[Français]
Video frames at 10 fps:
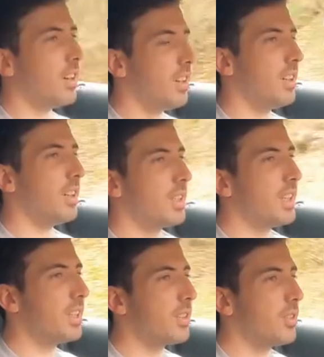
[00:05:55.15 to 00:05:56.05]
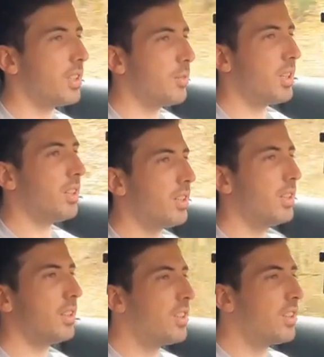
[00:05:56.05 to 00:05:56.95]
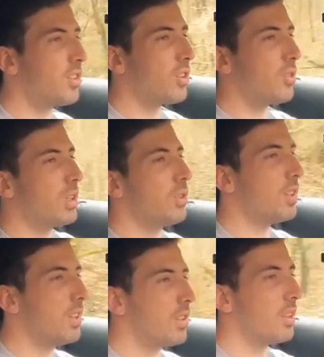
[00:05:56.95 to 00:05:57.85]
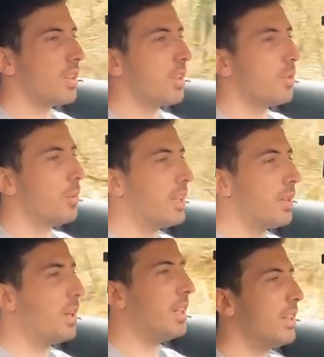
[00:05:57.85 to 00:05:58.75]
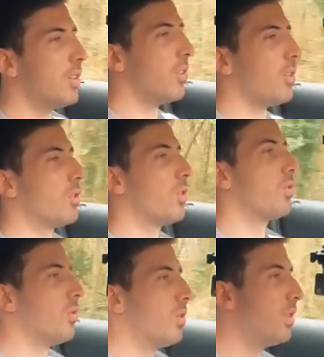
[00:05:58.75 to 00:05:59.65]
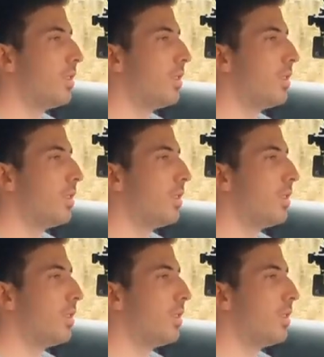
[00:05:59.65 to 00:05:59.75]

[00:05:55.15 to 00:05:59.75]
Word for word: Oh là qu'est-ce que c'est bien. C'est ce genre de voiture qui te, qui te met ta banane en deux secondes